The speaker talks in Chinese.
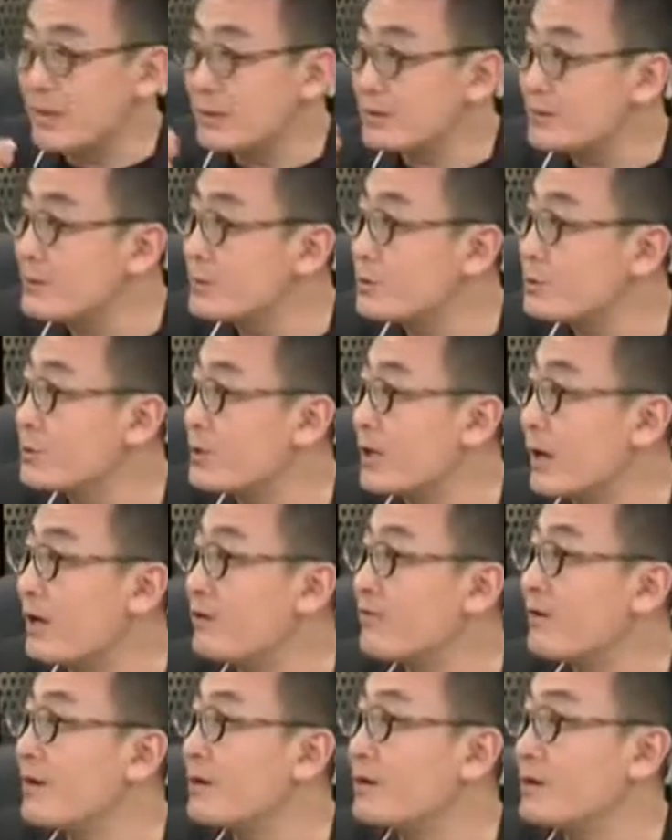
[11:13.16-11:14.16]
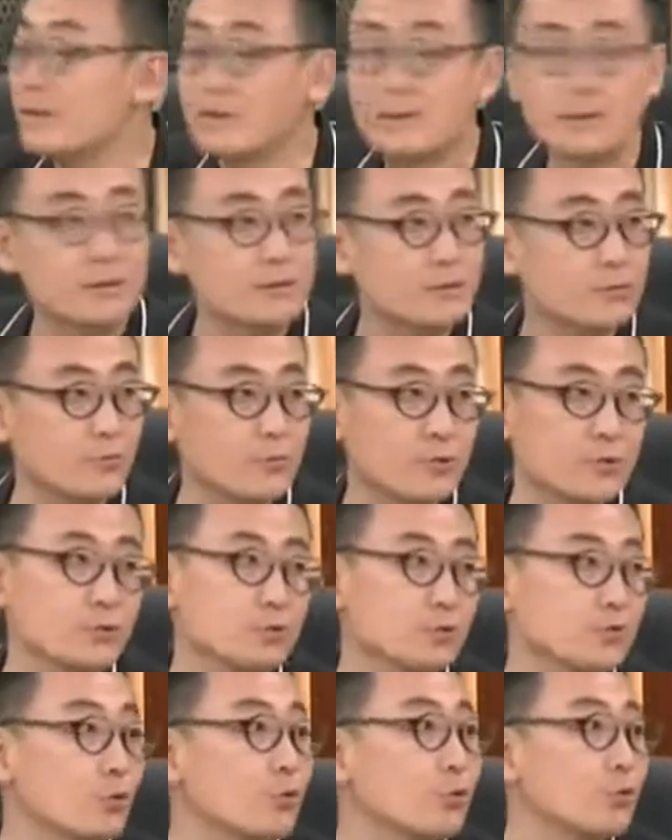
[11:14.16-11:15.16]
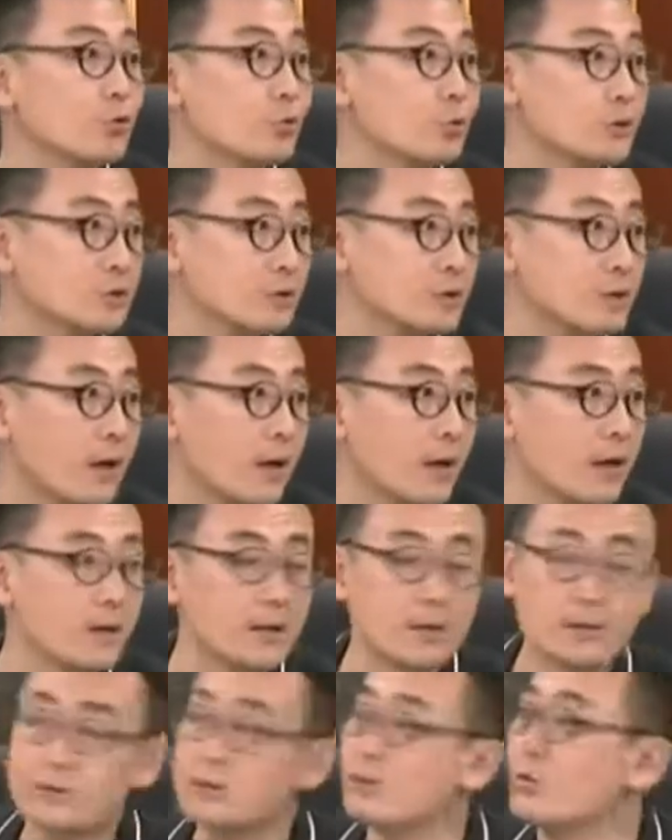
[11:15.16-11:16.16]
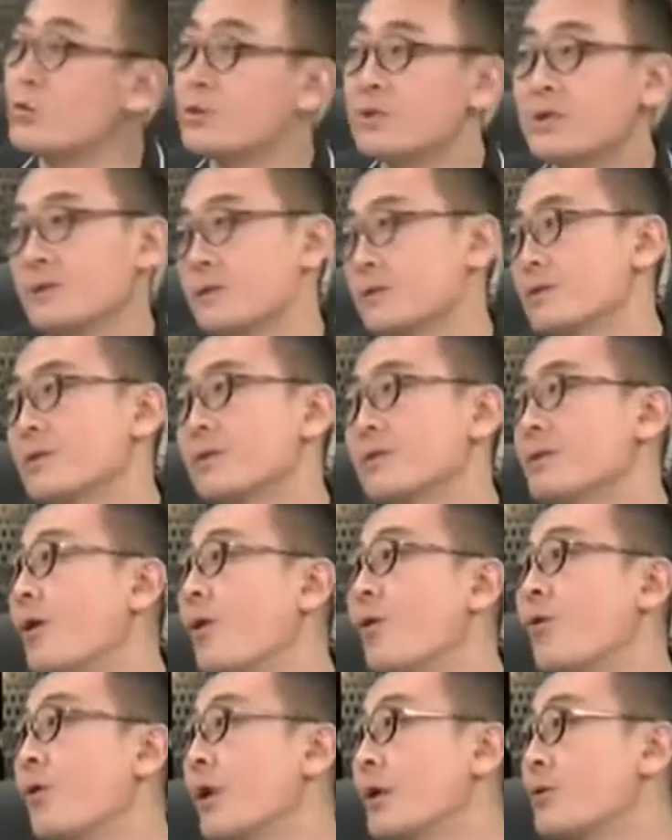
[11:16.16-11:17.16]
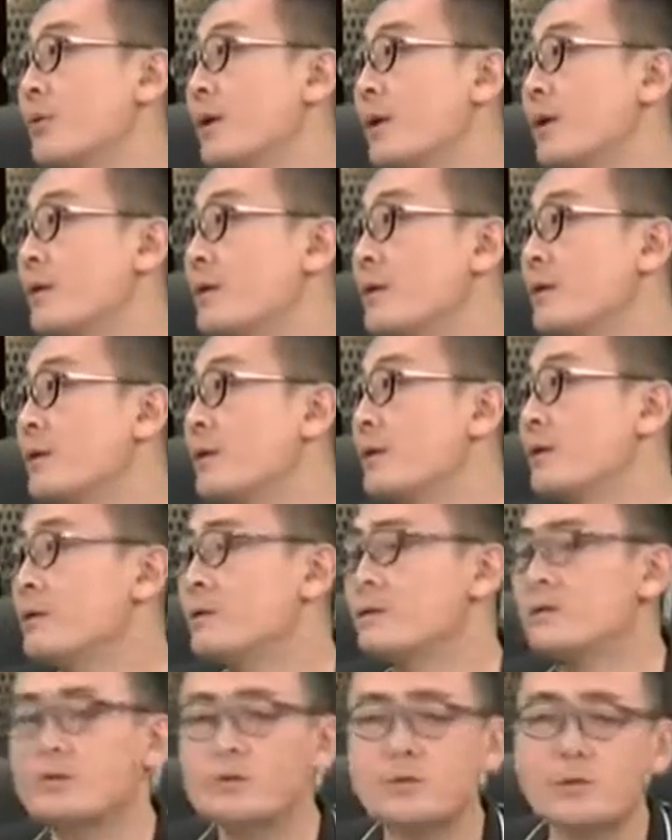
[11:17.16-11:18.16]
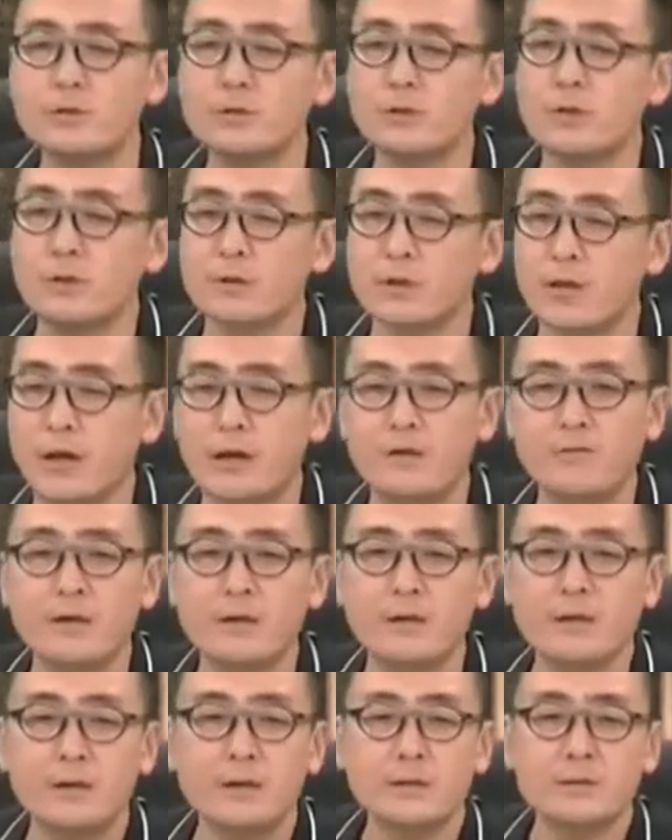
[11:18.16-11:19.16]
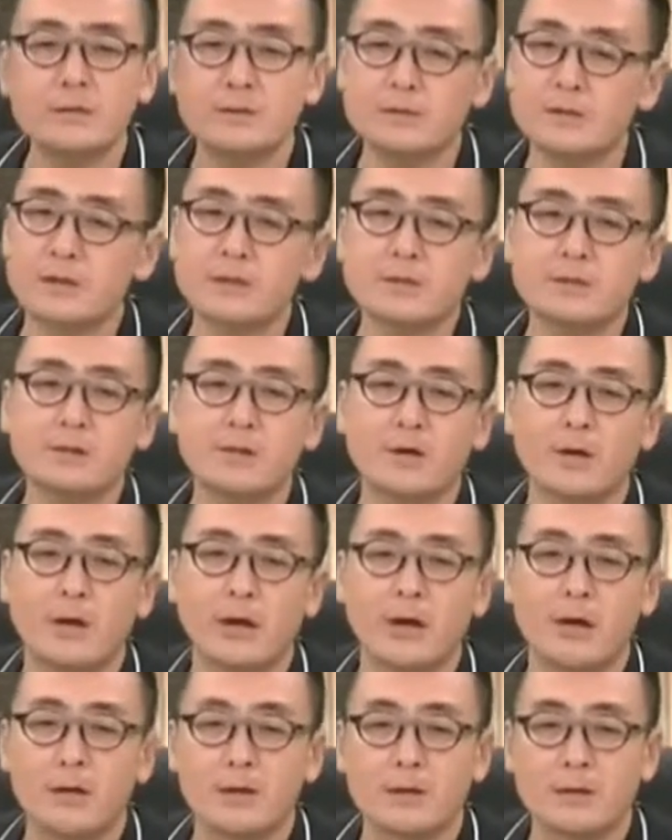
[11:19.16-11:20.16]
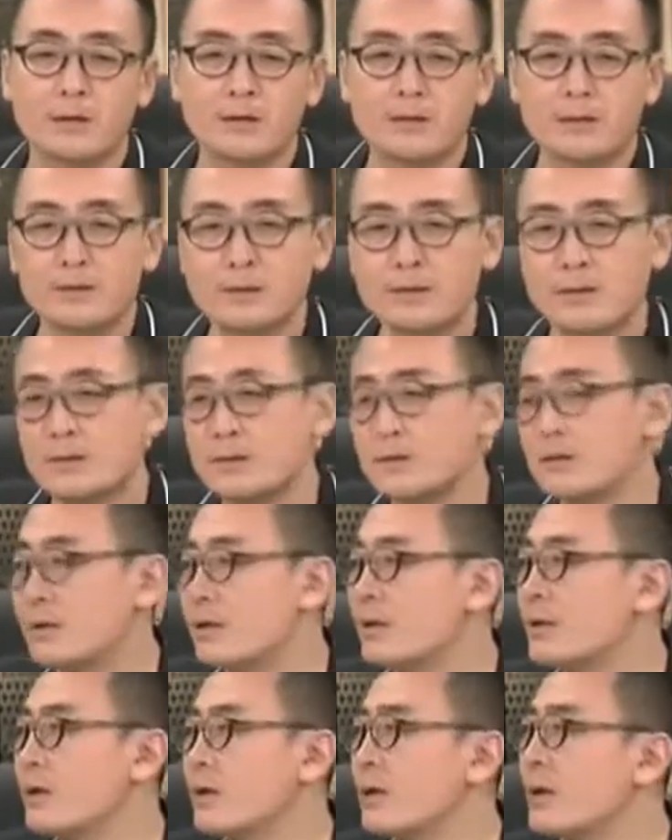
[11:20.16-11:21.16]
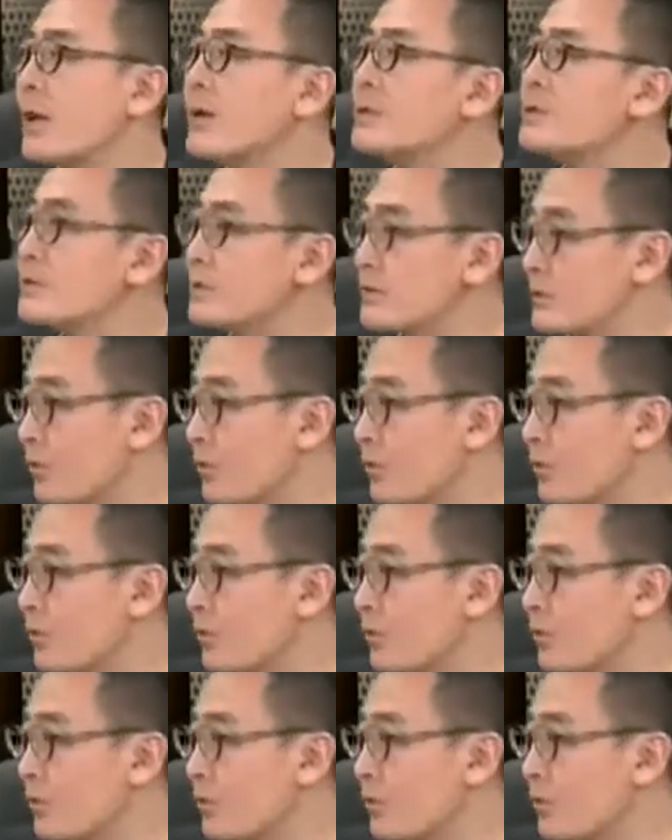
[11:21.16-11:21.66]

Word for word: 每次去台湾，我就说过多次啊，就像是个桃花源。你知道到了台湾，你才知道啊，呃，人可以很安